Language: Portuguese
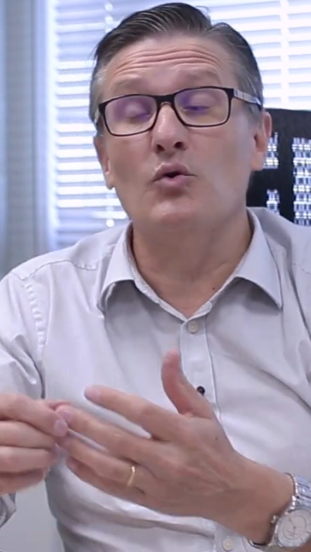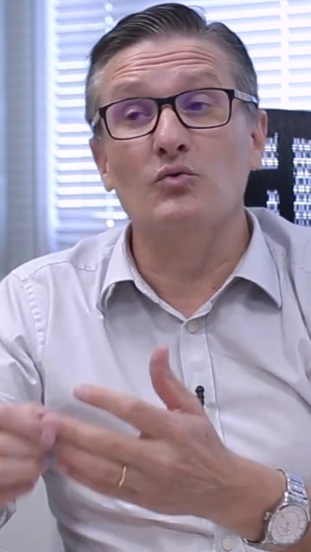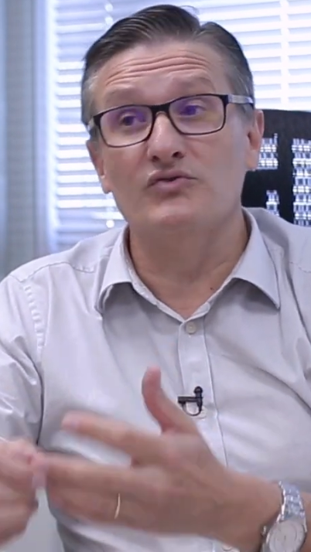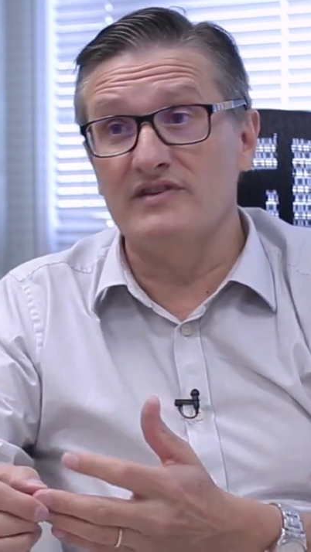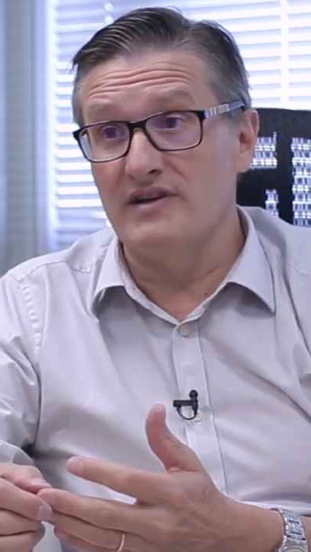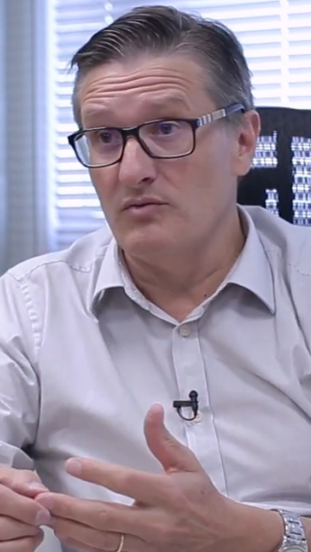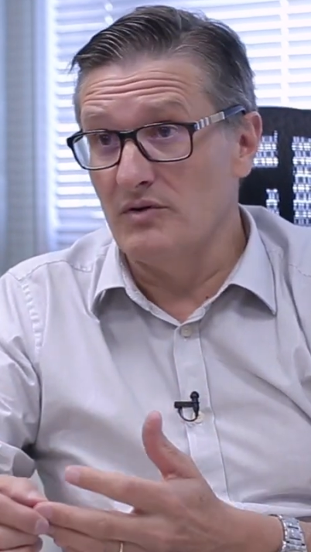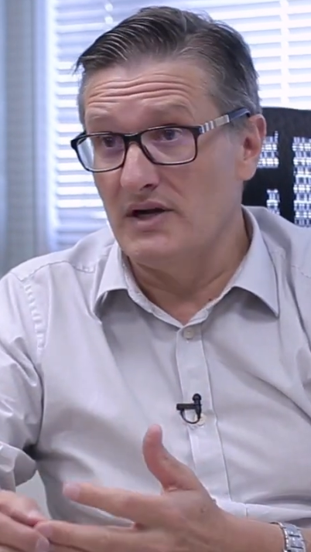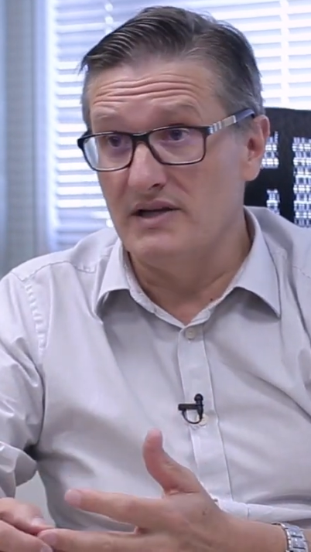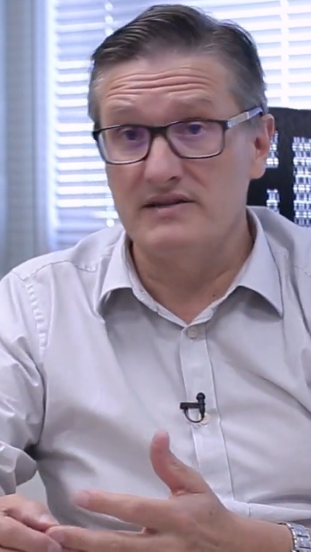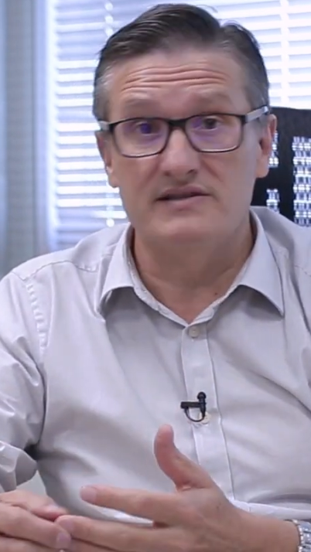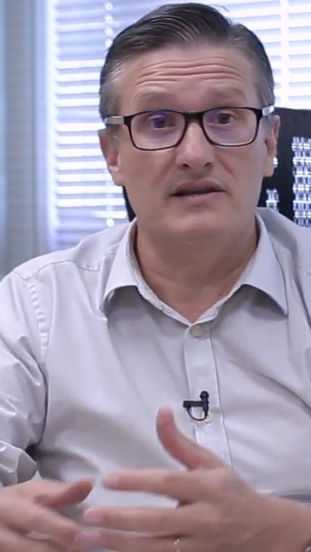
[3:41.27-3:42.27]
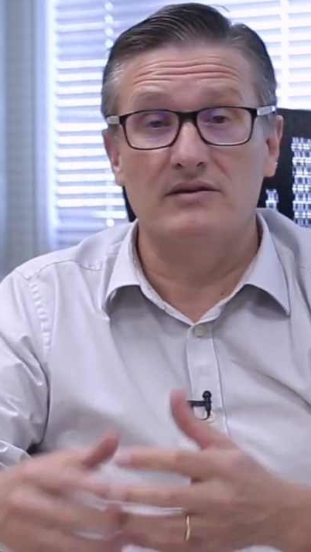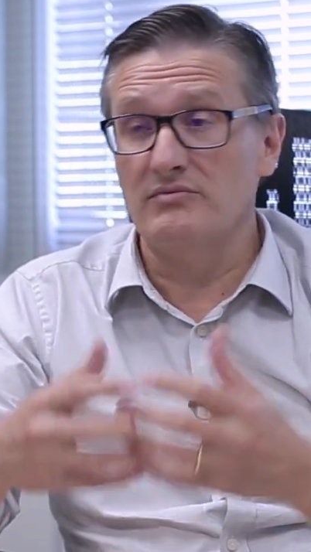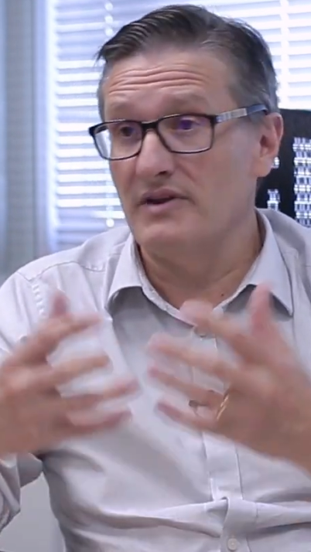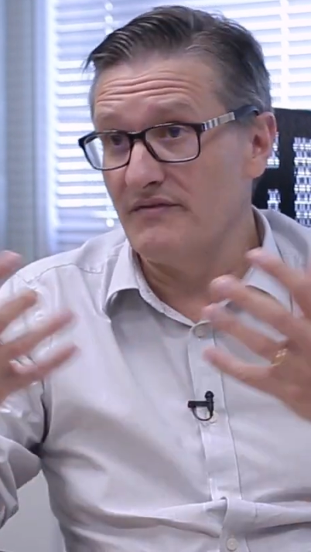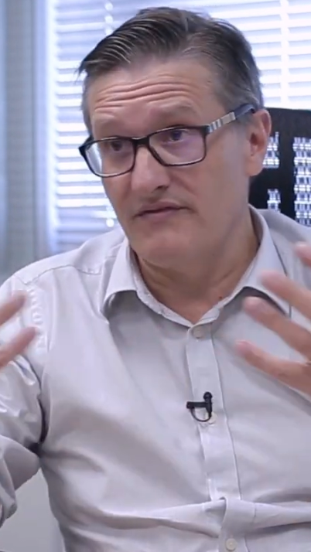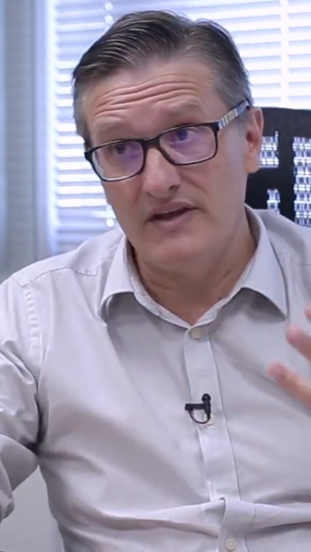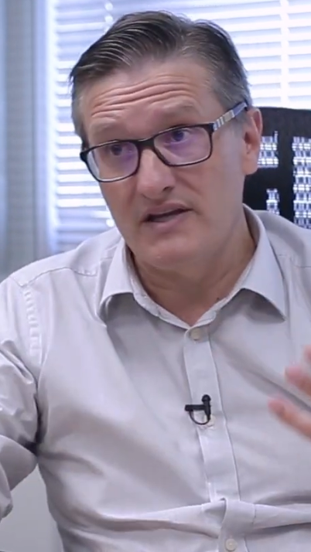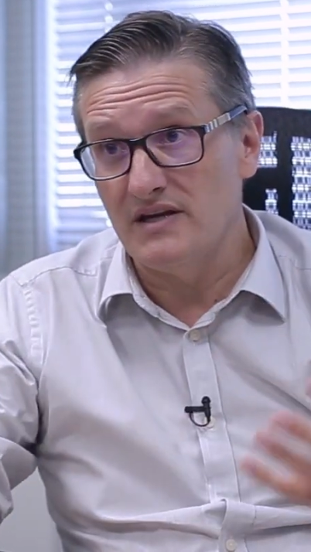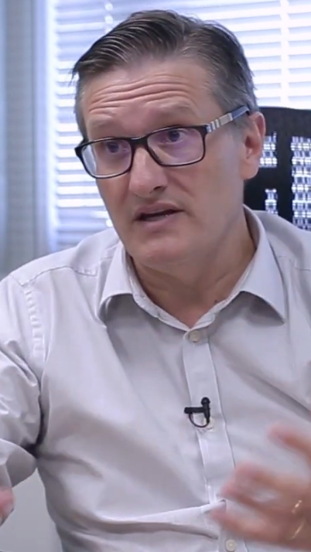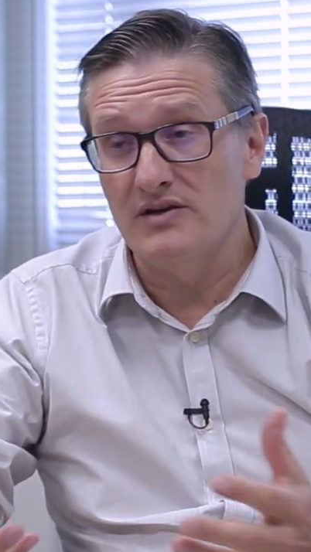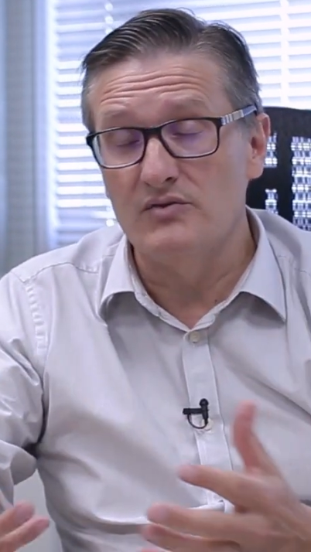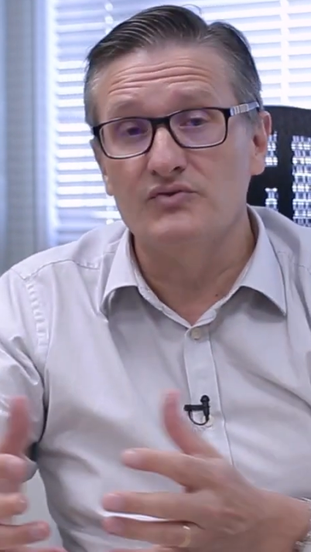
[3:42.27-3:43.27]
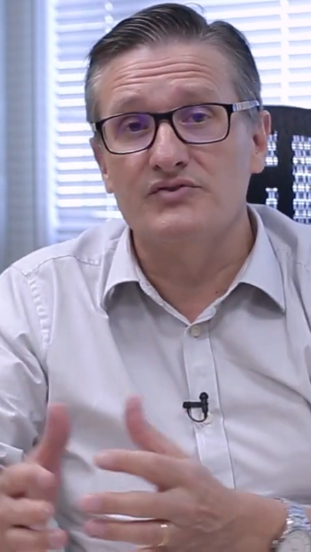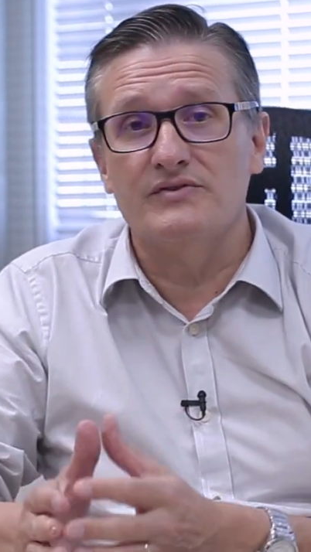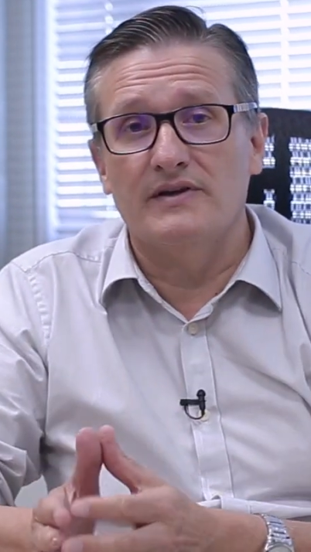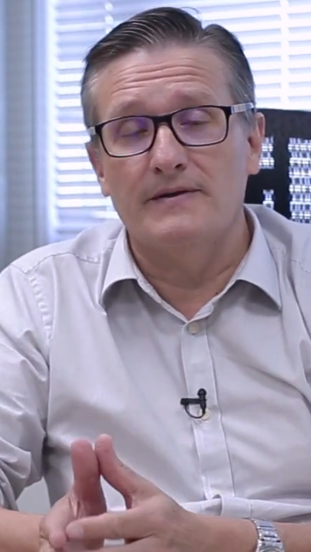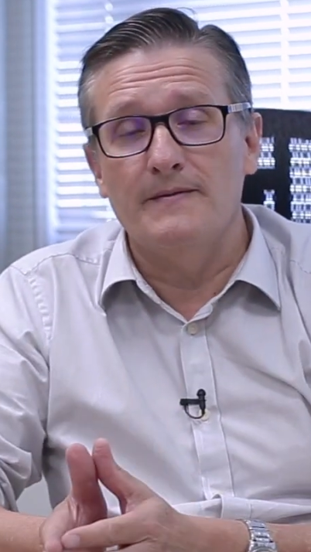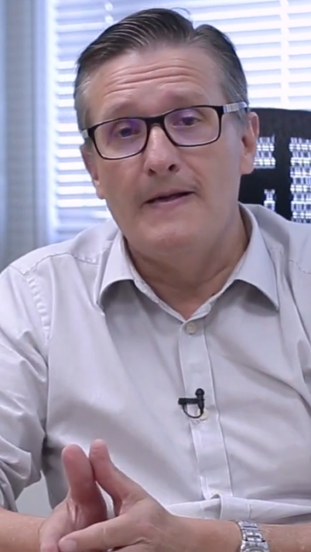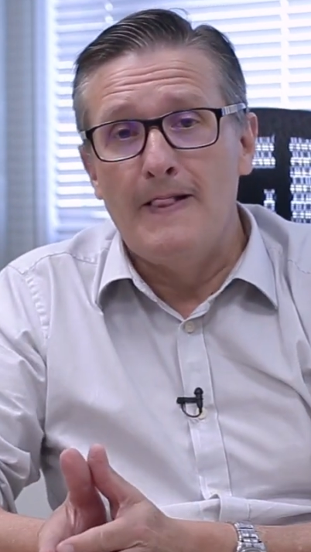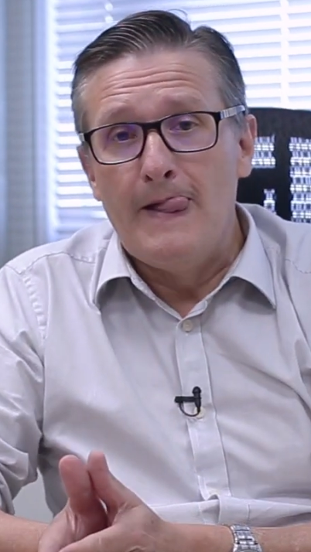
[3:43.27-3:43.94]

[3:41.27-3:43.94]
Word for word: com segurança, não ter fake news. Né?